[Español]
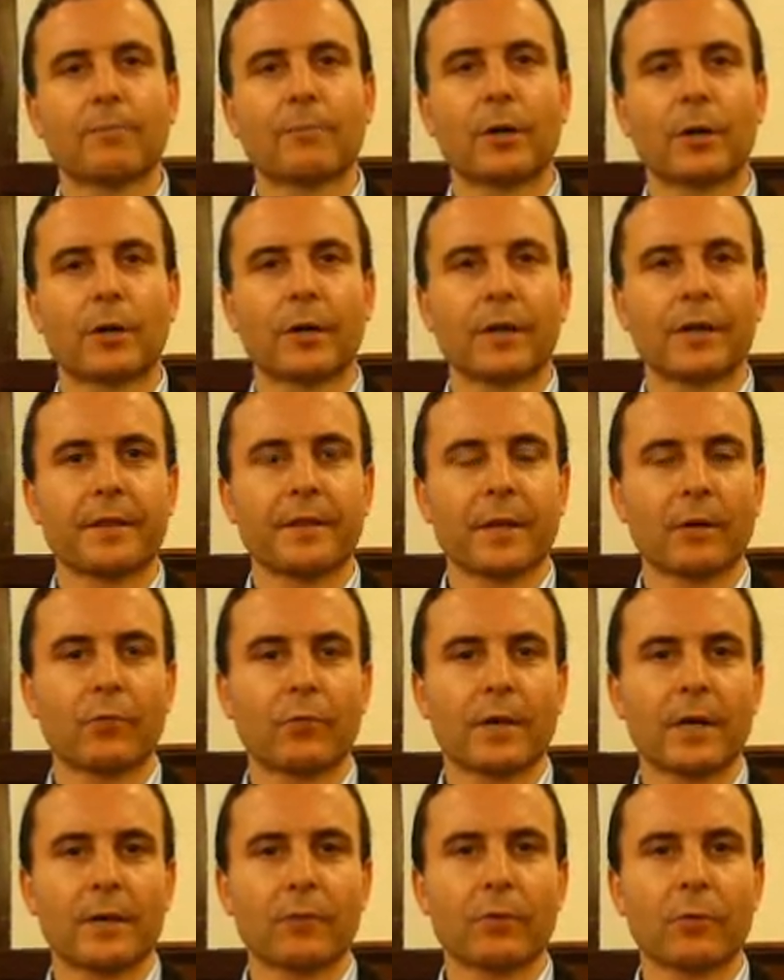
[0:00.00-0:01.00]
va a organizar
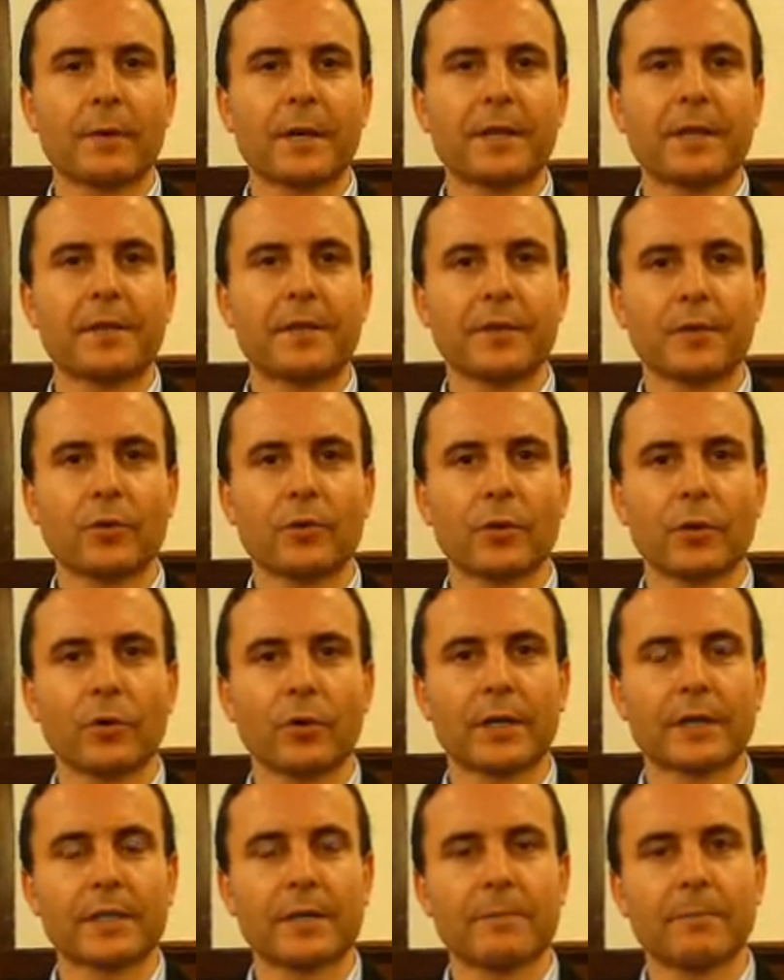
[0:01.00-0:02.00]
una nueva edición de
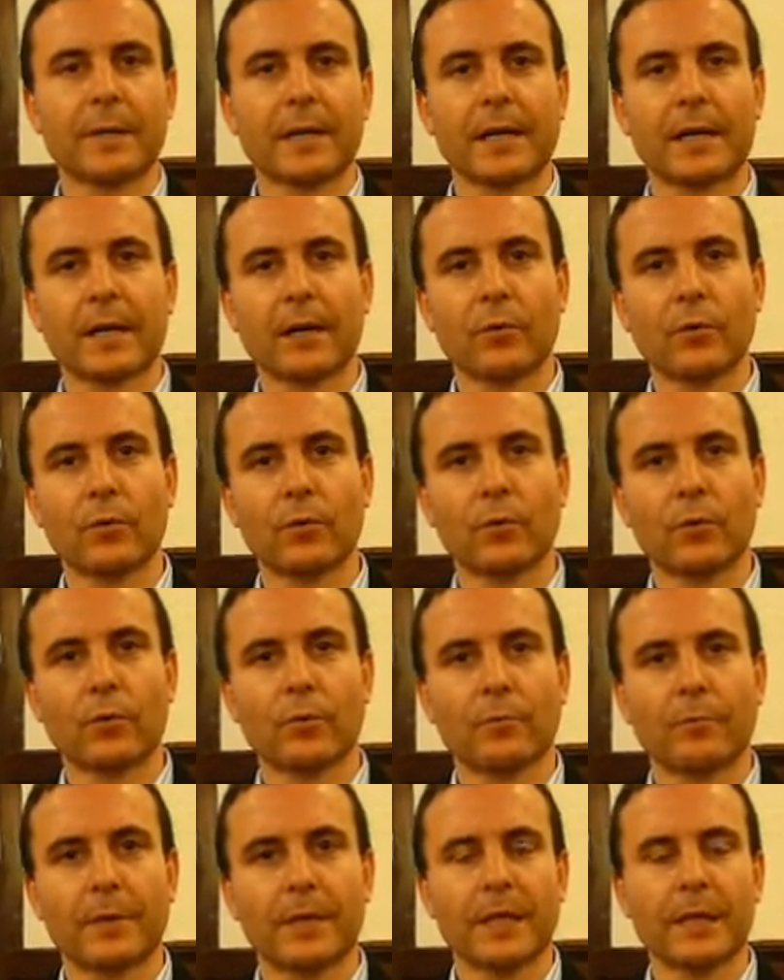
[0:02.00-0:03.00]
lo que es el Mercado
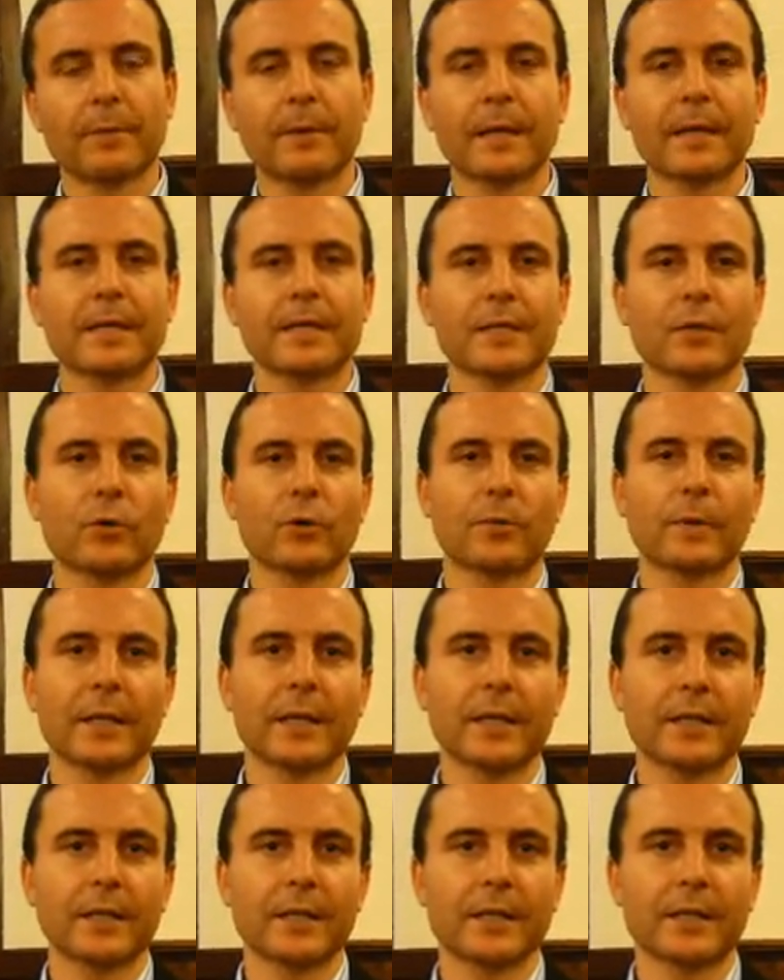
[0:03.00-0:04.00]
Medieval de Segorbe,
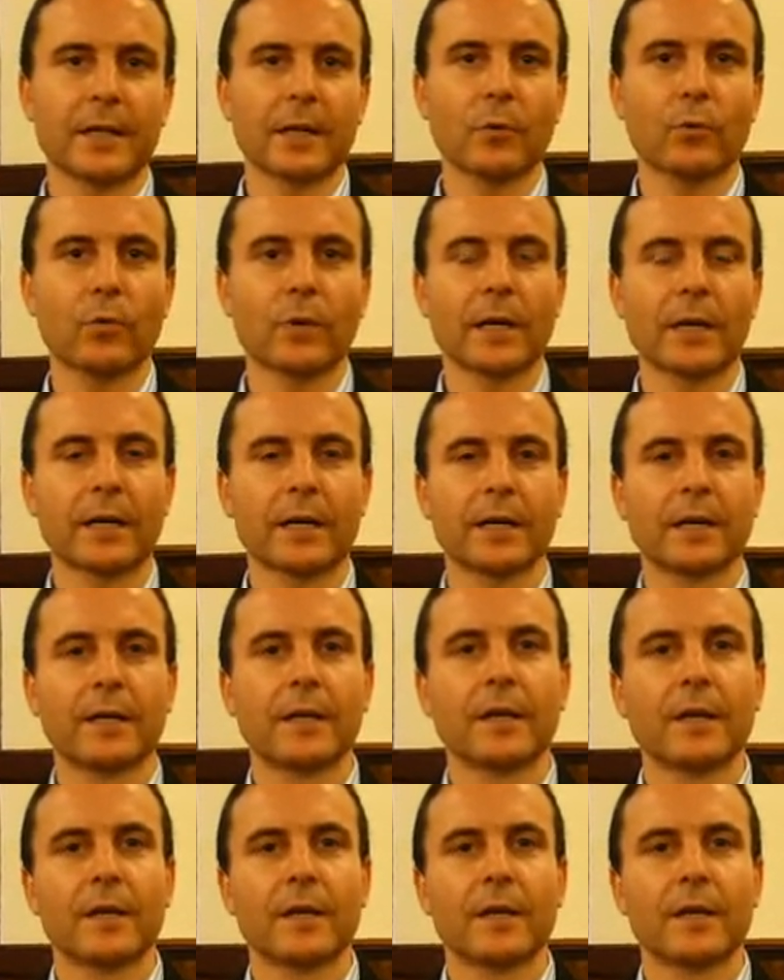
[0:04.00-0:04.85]
que tendrá lugar